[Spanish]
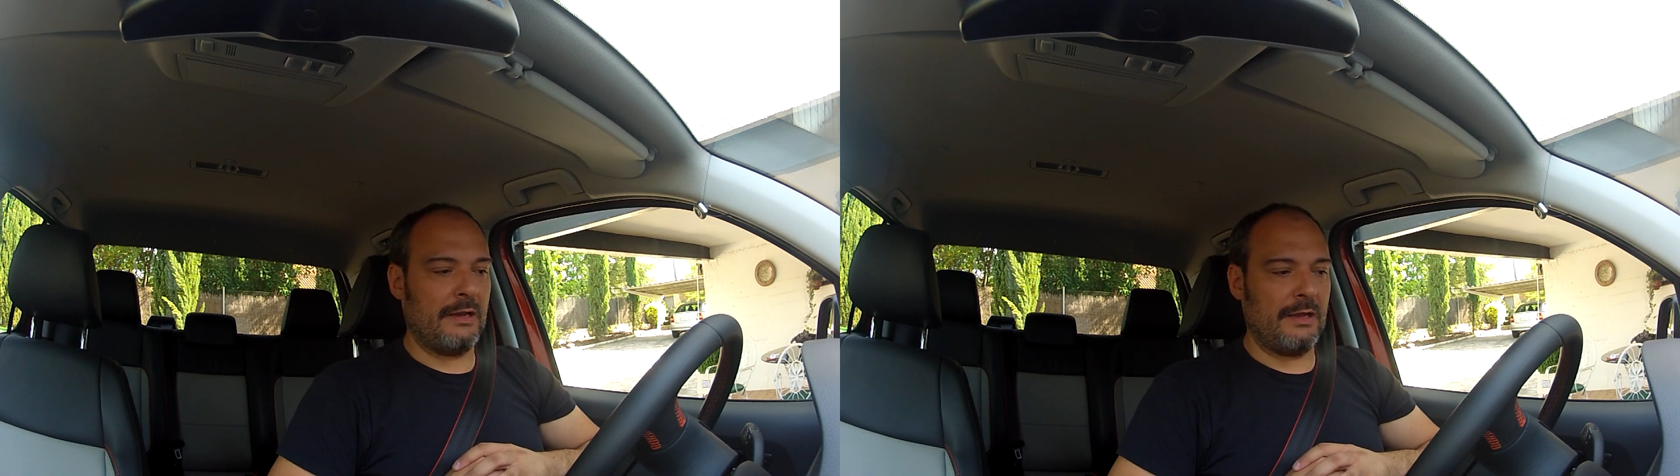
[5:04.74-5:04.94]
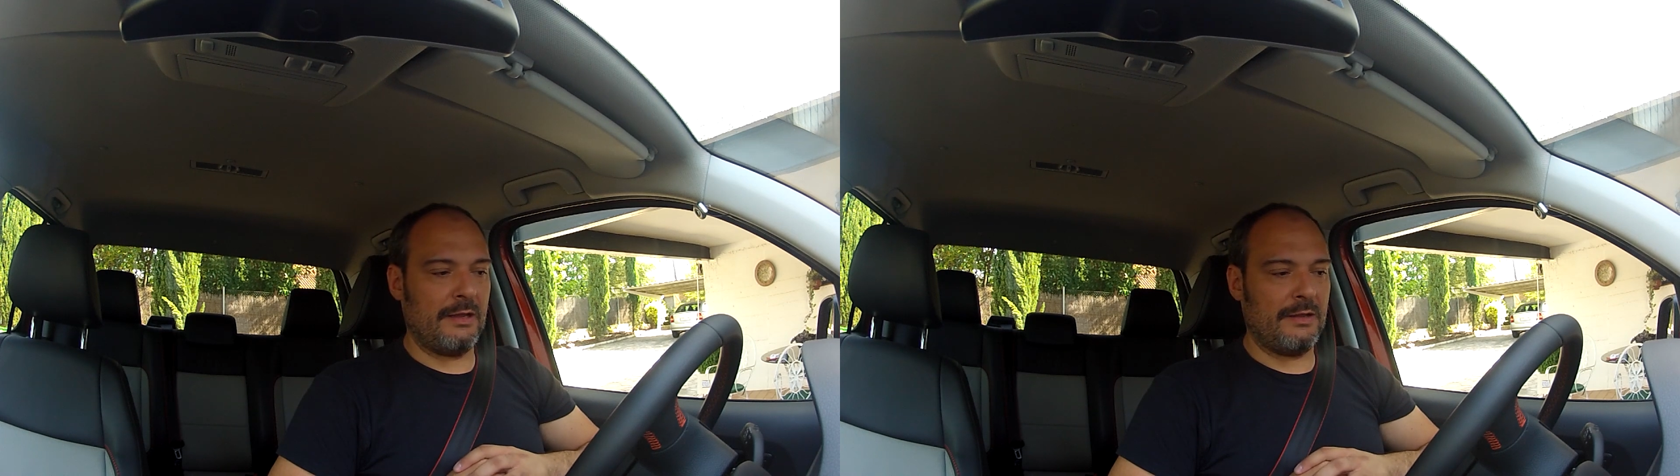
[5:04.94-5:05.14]

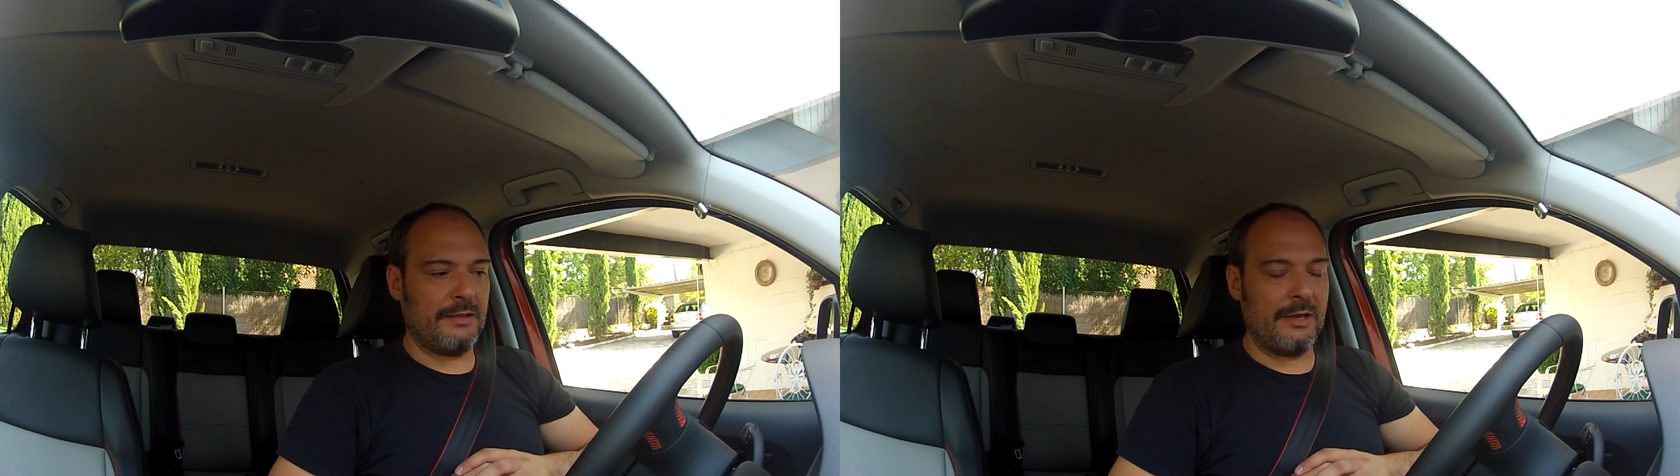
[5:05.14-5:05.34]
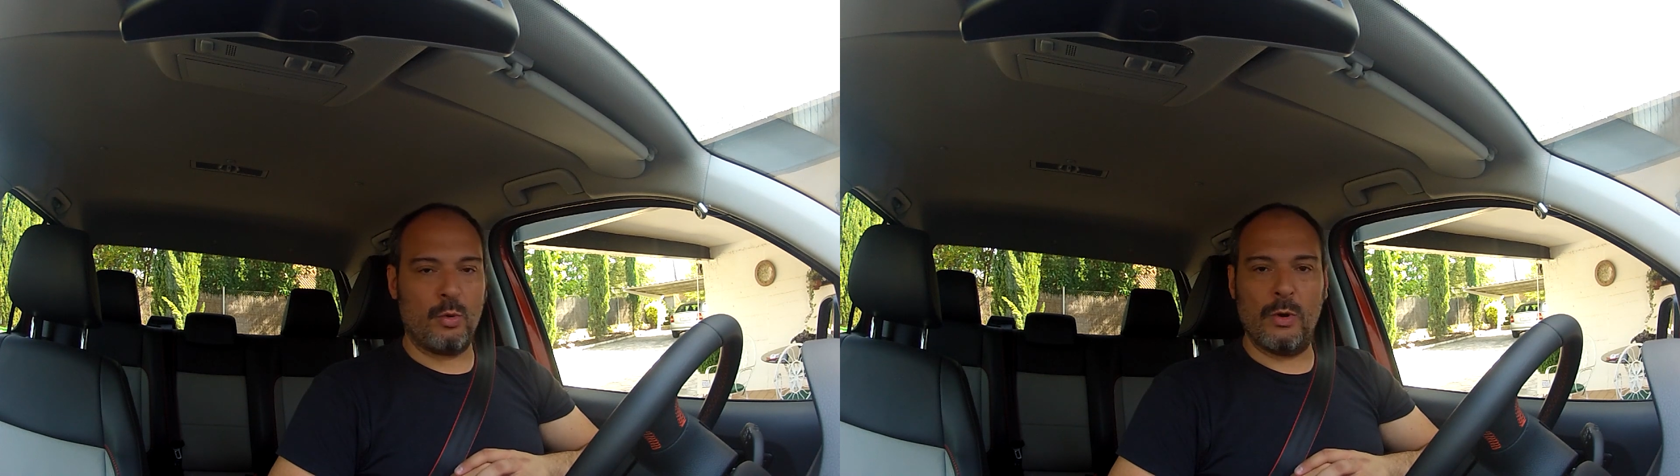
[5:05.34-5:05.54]
eh,
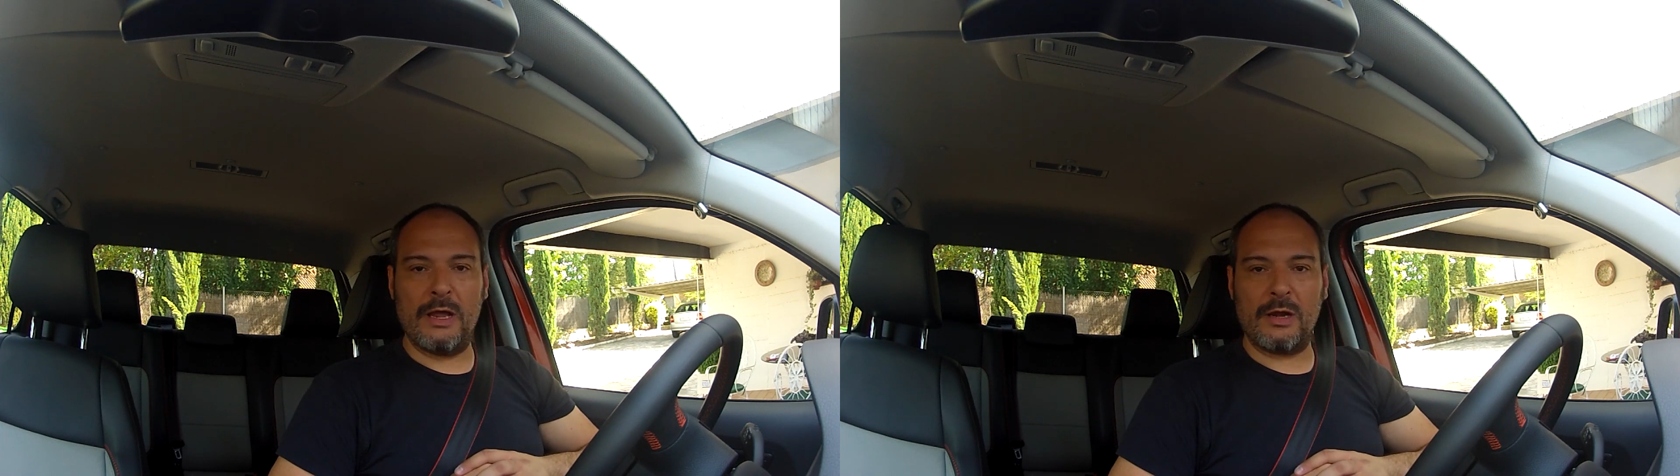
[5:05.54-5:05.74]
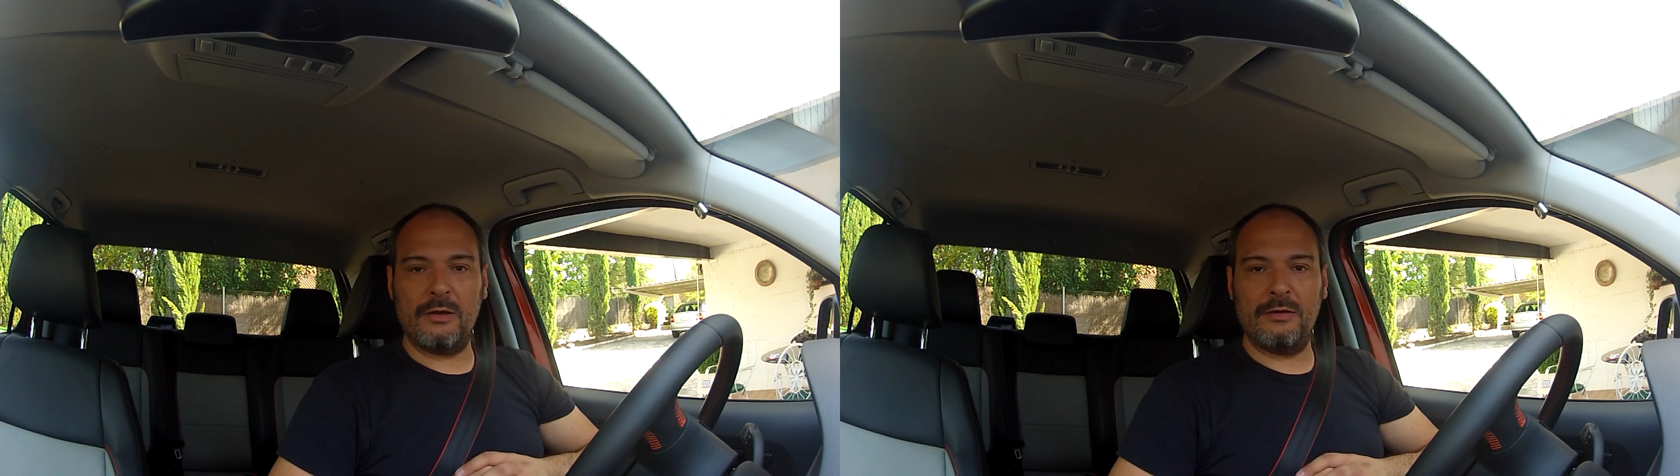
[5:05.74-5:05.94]

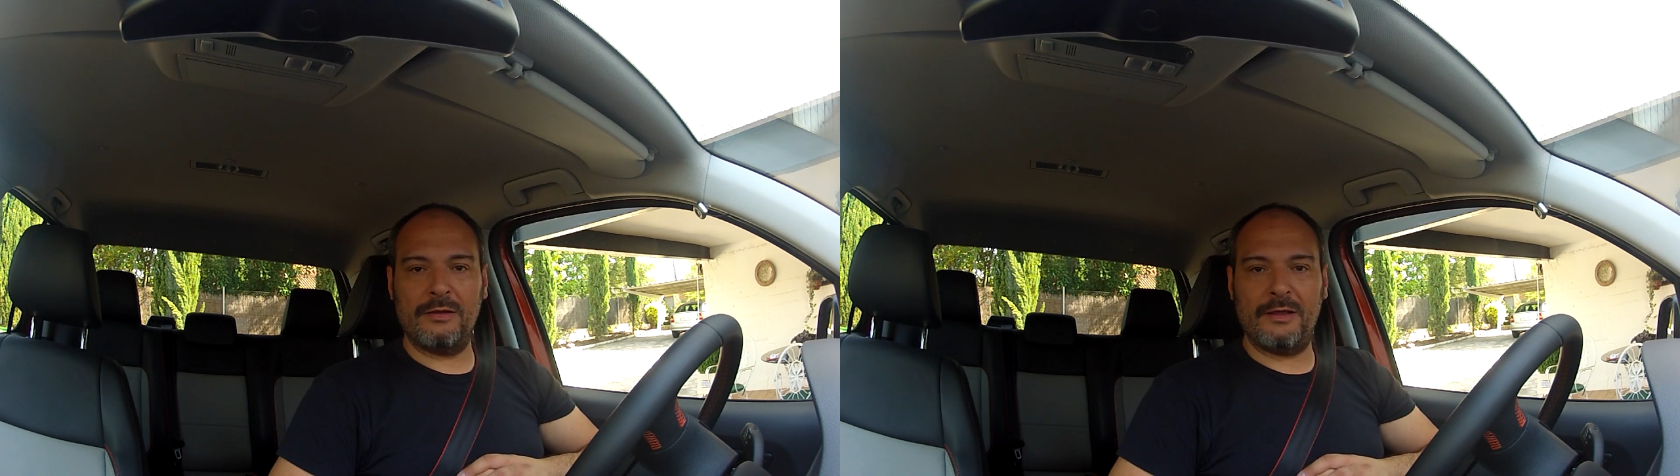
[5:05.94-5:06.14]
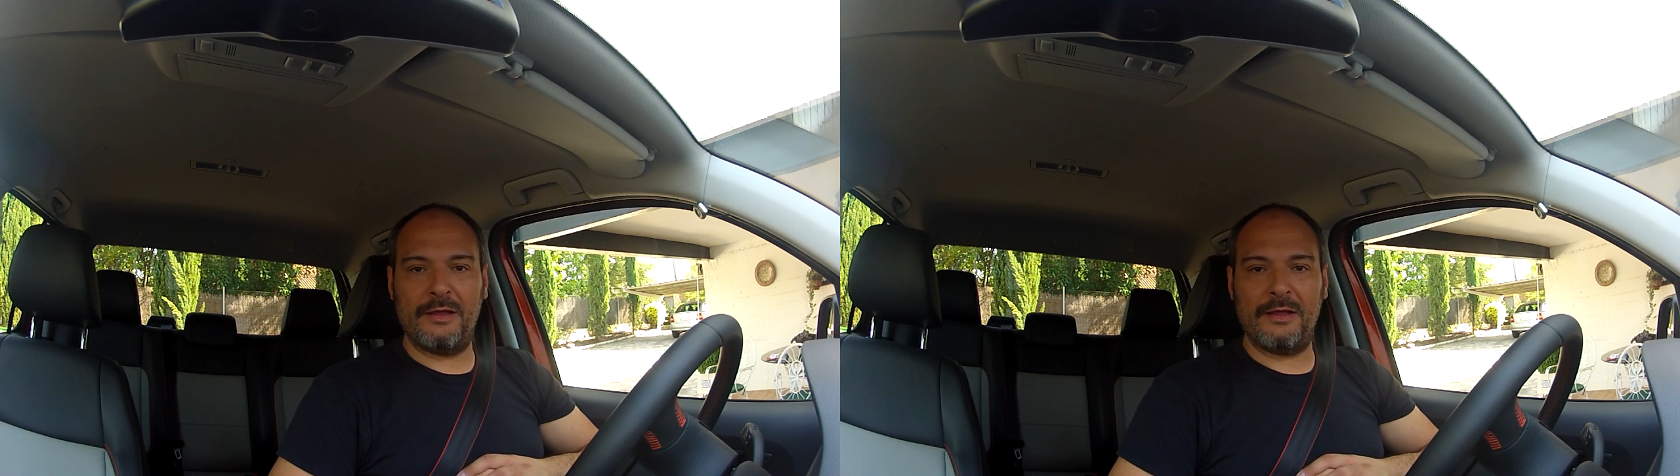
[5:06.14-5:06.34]
circular
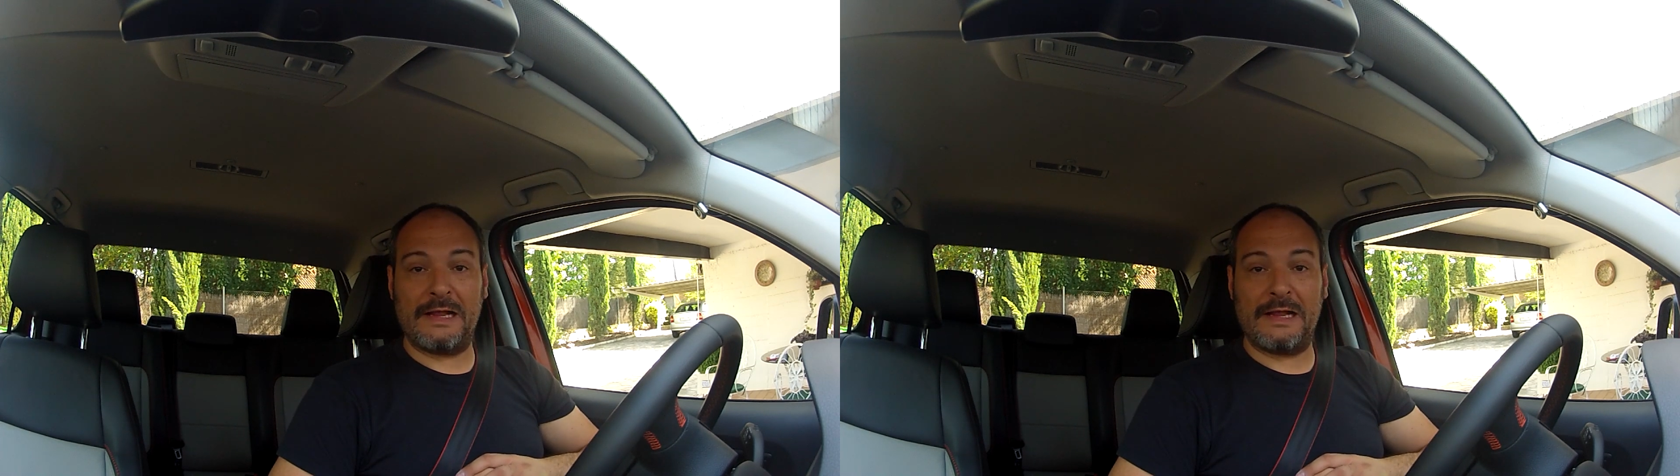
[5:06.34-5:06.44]
eh,